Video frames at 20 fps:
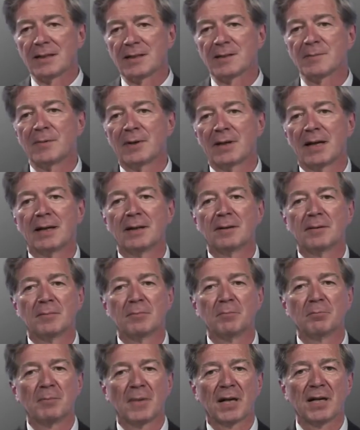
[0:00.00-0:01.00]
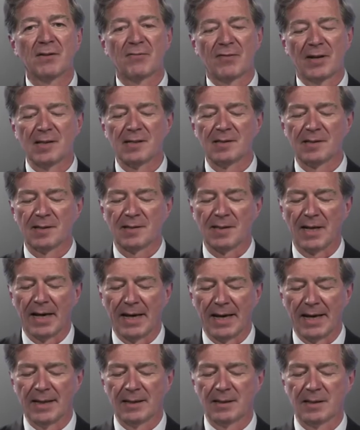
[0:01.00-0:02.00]
dass man ein manifestes
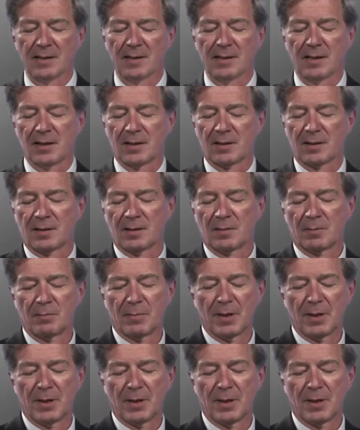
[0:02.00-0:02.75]
Ereignis hat,